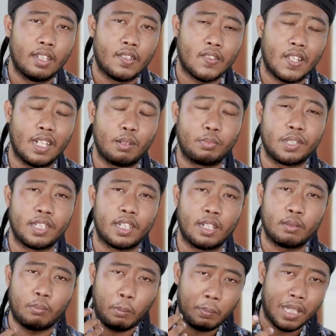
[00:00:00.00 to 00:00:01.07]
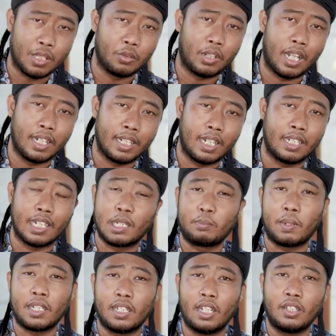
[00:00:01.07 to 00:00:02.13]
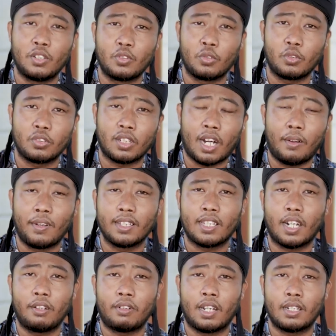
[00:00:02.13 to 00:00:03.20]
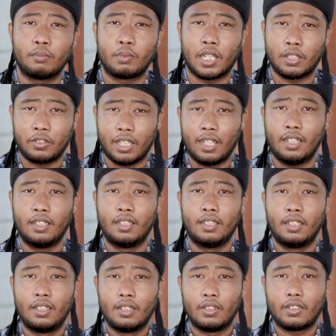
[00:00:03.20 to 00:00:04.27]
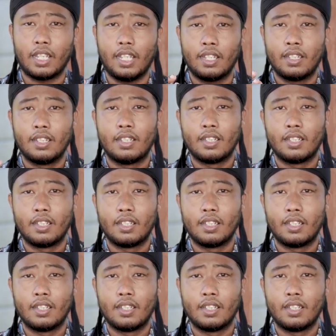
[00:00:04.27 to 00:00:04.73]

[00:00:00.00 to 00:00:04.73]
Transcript: saya lebih senang membantu kalian daripada disuruh terawang-terawang begitu ya oke